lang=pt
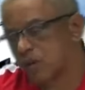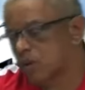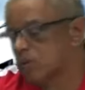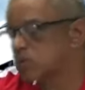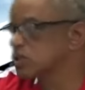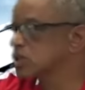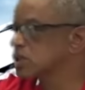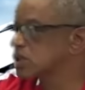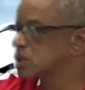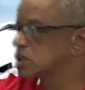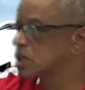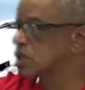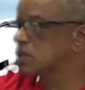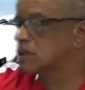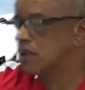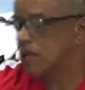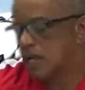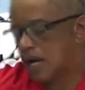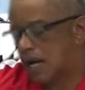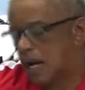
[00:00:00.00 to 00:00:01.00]

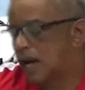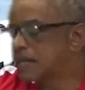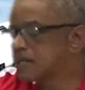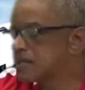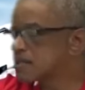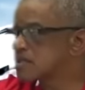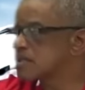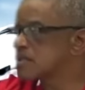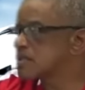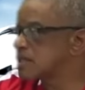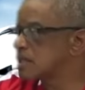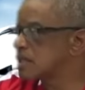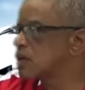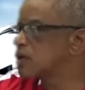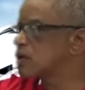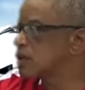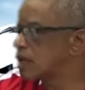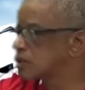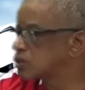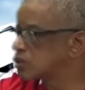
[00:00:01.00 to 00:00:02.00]
condição, aí sim será
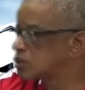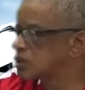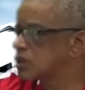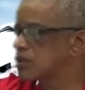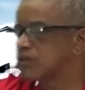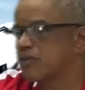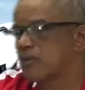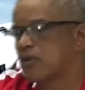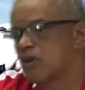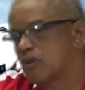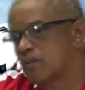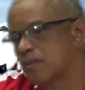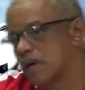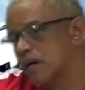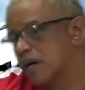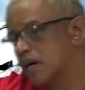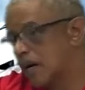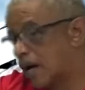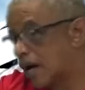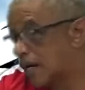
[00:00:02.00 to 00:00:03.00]
olhado de outra
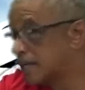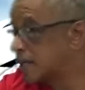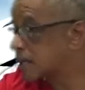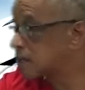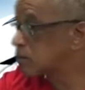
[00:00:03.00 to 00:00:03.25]
forma, aí